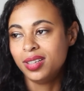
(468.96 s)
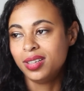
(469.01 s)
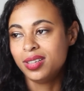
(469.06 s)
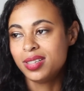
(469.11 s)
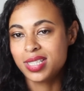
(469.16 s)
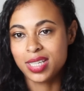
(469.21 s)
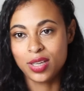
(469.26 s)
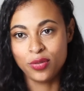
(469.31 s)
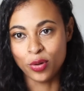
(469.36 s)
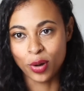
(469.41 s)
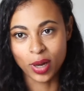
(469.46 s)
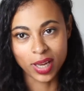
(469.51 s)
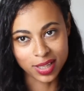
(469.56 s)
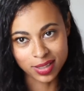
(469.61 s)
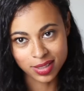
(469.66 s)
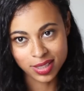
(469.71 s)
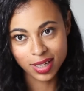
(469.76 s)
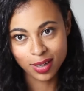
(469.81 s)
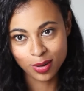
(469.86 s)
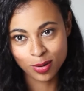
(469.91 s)
ce qui veut rien
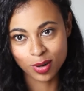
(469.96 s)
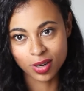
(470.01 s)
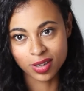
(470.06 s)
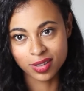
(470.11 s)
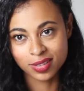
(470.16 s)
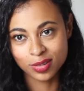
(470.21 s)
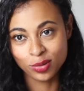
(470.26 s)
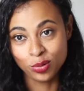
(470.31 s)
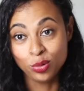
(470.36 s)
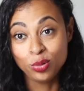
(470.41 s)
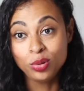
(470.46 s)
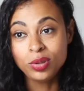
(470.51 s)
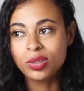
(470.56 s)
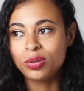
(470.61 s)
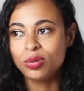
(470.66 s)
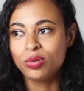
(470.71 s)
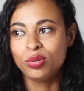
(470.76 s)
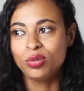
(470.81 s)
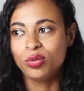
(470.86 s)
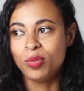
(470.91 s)
dire quoi. Du coup,
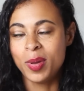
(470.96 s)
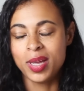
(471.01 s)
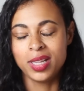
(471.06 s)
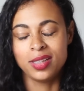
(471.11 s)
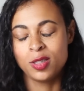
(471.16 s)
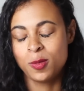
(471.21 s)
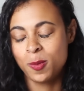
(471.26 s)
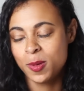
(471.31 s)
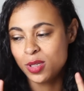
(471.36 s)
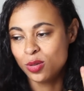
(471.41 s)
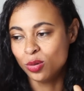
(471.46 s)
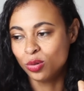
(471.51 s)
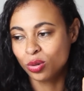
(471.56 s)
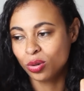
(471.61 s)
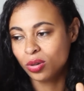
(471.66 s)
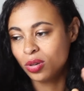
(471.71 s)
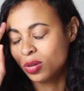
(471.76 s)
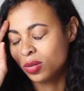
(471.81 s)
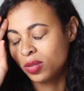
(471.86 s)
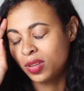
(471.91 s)
tu, te mets un espèce de
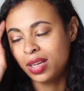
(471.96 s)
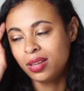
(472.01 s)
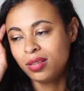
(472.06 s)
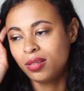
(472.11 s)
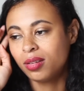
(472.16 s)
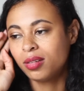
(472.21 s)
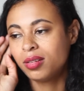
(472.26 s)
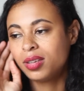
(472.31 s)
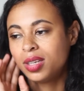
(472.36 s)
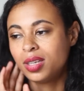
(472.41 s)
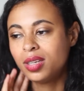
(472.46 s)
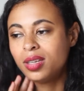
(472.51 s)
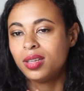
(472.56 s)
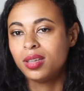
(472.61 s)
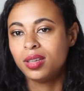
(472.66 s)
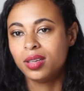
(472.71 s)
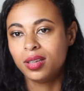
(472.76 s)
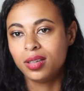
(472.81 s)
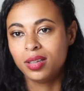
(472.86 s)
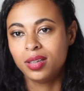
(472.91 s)
truc en tête
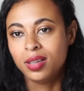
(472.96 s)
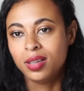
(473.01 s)
qui.